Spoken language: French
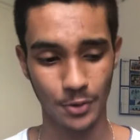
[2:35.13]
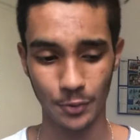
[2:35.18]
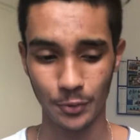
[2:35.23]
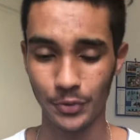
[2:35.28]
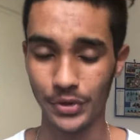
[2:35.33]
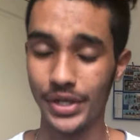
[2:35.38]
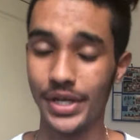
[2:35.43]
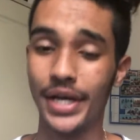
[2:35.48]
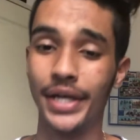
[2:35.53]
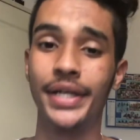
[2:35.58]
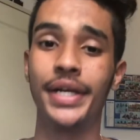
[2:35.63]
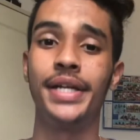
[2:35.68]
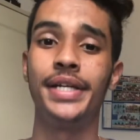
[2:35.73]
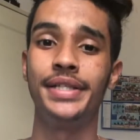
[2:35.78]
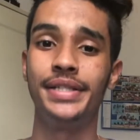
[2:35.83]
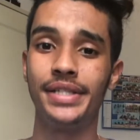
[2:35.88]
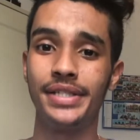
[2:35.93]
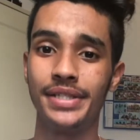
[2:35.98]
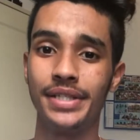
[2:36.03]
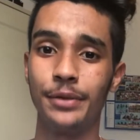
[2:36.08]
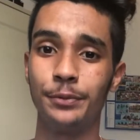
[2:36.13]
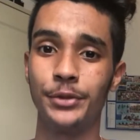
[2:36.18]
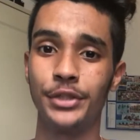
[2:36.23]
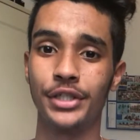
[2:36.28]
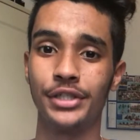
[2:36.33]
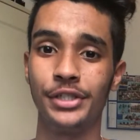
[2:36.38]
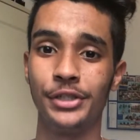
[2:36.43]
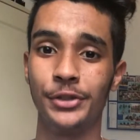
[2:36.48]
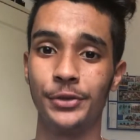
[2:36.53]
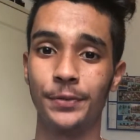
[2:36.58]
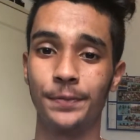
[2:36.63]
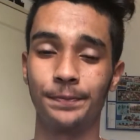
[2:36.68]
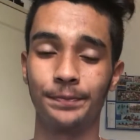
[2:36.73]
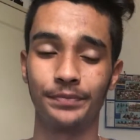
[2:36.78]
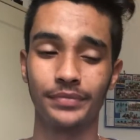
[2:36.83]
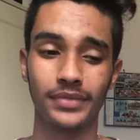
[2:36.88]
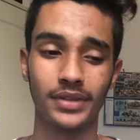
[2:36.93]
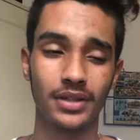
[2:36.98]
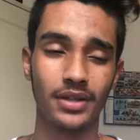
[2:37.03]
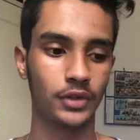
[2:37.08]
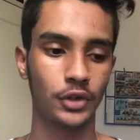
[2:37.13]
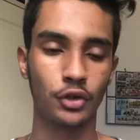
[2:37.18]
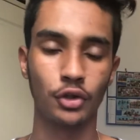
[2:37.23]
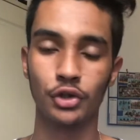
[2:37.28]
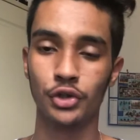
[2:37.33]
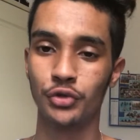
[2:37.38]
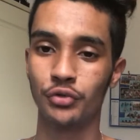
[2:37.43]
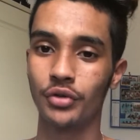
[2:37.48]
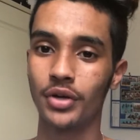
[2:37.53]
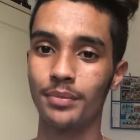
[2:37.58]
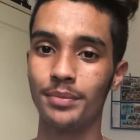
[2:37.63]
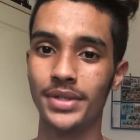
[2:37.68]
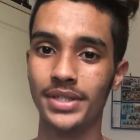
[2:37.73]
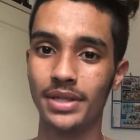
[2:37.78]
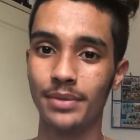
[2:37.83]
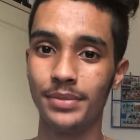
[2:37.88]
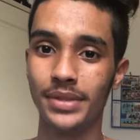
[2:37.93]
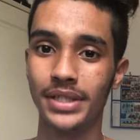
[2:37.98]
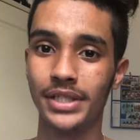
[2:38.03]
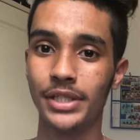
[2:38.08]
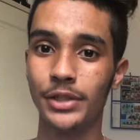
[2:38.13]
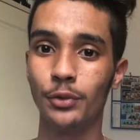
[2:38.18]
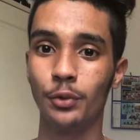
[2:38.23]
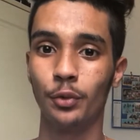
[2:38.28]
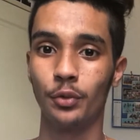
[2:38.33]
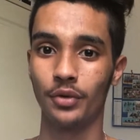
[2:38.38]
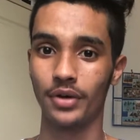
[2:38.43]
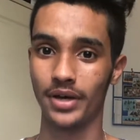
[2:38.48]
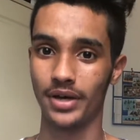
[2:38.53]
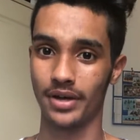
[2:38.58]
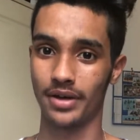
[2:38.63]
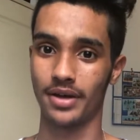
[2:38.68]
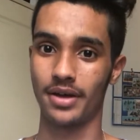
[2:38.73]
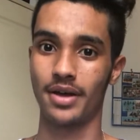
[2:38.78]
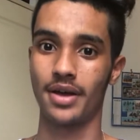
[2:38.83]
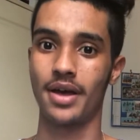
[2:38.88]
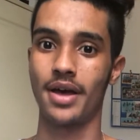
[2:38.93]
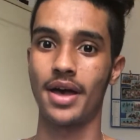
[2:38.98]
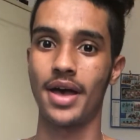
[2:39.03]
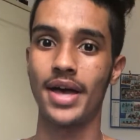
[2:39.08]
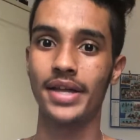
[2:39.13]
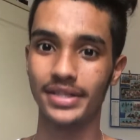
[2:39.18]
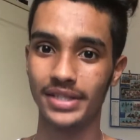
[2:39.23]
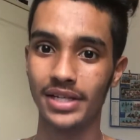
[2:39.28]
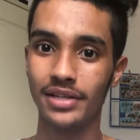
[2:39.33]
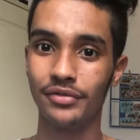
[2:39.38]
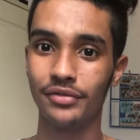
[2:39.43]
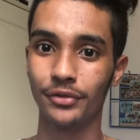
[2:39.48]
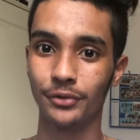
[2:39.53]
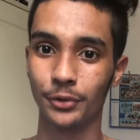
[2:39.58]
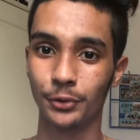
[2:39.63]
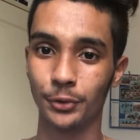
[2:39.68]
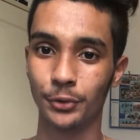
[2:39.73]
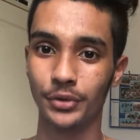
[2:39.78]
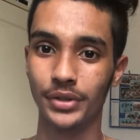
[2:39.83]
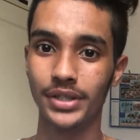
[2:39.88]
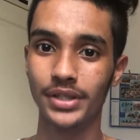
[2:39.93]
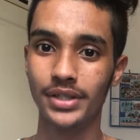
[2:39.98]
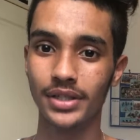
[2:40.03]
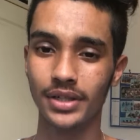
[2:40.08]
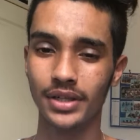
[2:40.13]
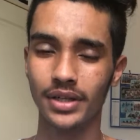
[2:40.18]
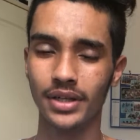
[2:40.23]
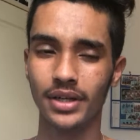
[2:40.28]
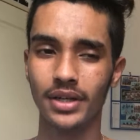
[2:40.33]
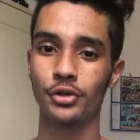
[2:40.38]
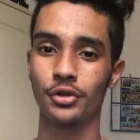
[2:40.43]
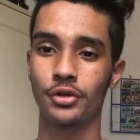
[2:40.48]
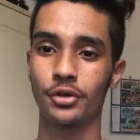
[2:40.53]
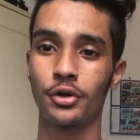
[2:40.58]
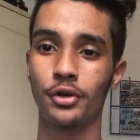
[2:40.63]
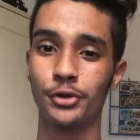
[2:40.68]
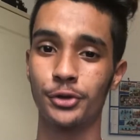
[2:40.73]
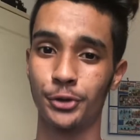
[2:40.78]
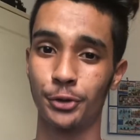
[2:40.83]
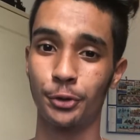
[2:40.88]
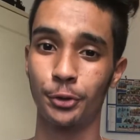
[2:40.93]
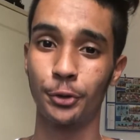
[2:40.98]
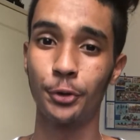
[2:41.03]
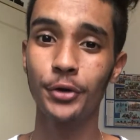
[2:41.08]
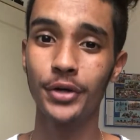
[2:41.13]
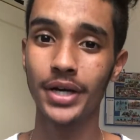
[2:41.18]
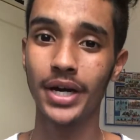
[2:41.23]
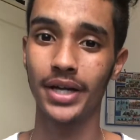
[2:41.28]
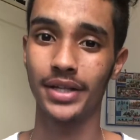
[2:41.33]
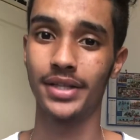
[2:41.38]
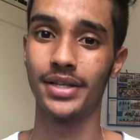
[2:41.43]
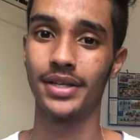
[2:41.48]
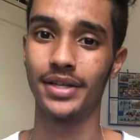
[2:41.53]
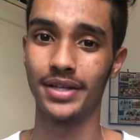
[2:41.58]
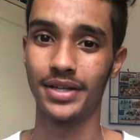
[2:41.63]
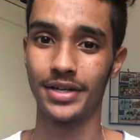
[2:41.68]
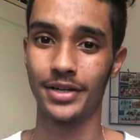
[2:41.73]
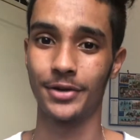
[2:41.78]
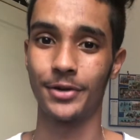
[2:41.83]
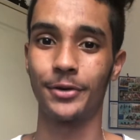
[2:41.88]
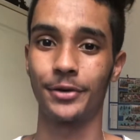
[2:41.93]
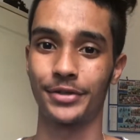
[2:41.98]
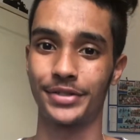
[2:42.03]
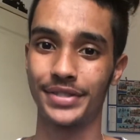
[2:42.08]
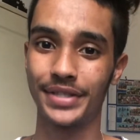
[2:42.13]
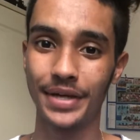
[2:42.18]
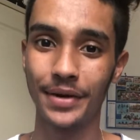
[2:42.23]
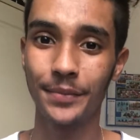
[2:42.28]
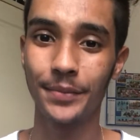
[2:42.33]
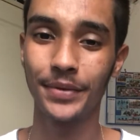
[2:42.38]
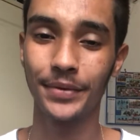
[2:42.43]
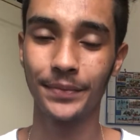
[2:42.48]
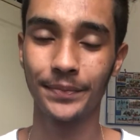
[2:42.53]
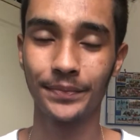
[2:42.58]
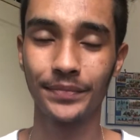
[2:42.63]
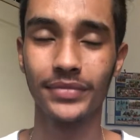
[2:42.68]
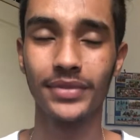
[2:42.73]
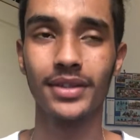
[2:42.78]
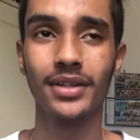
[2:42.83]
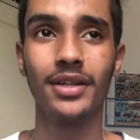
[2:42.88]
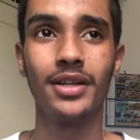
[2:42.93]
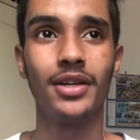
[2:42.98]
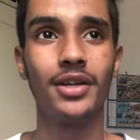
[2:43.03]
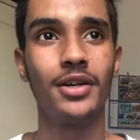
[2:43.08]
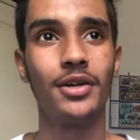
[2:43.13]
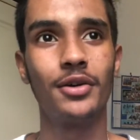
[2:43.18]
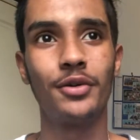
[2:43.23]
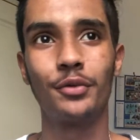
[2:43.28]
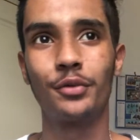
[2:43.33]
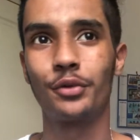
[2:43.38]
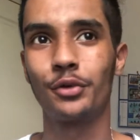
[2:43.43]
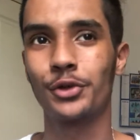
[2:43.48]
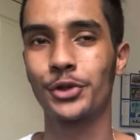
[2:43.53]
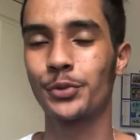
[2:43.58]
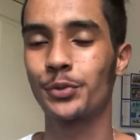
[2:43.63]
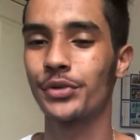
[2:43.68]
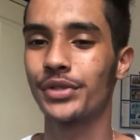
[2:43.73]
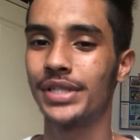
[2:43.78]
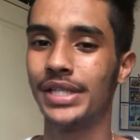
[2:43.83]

Oui, la qualité Snapchat des gens. Quand je vois mes amis qui ont un téléphone Android, quand je regarde leur Snap, franchement,